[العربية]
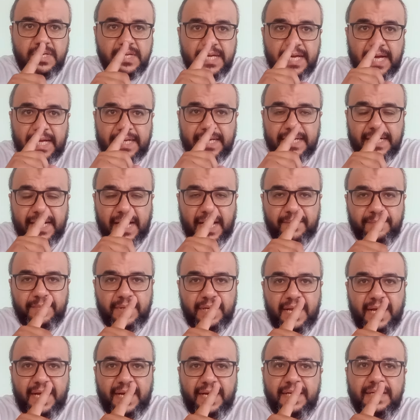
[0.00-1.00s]
يعني انا
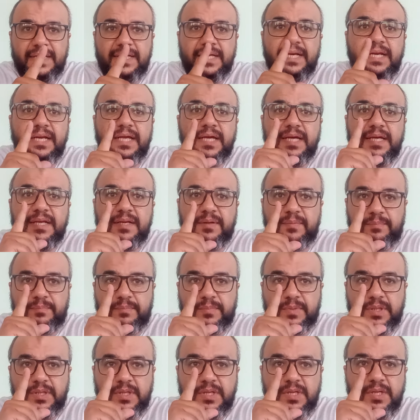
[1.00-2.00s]
عاملها
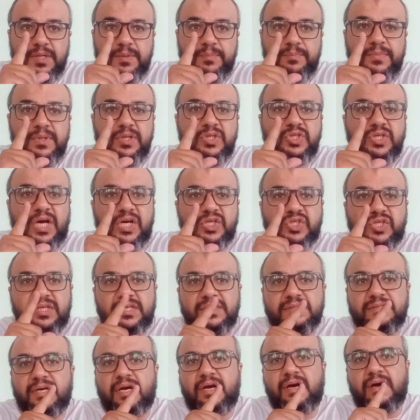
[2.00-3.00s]
للعلم مش عشان
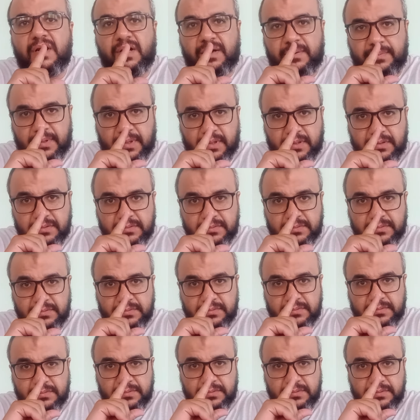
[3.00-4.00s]
انت تجربها
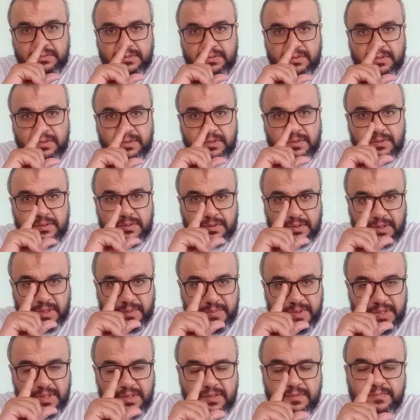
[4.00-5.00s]

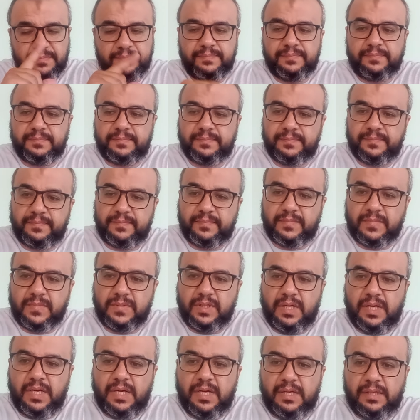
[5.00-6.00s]
جميل
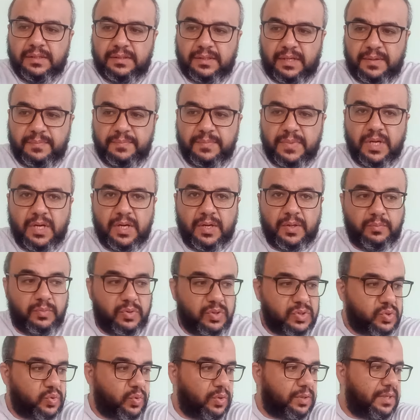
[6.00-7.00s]
طيب
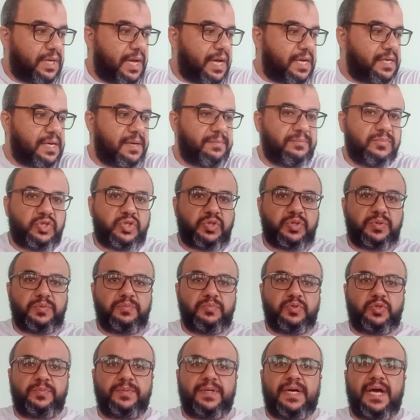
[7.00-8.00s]
بص والله انا مش
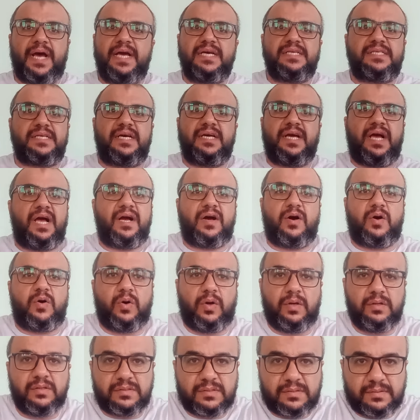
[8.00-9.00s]
مش مجهز اي حاجه
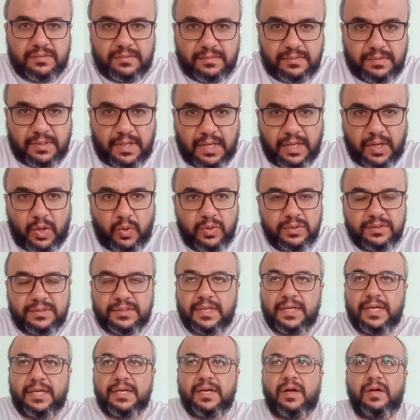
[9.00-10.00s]
خالص انا
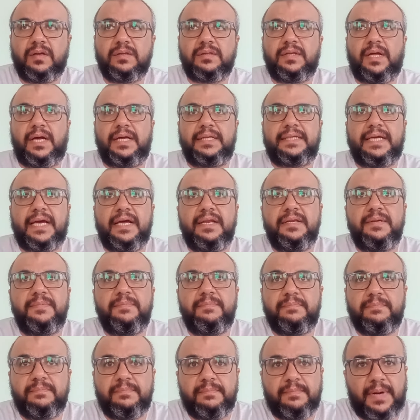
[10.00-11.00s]
قلت ان انا اطلع
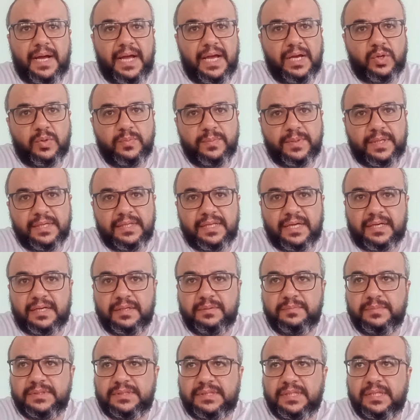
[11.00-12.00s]
اتكلم معاكم كده
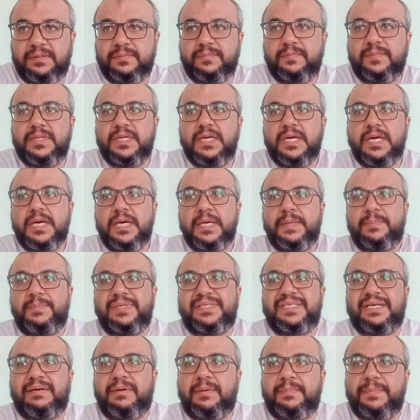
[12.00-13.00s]
كلمتين
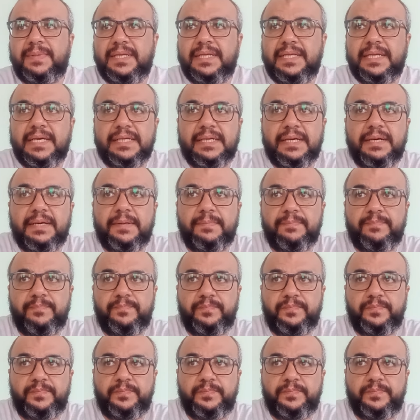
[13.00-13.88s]
بسبب ان انا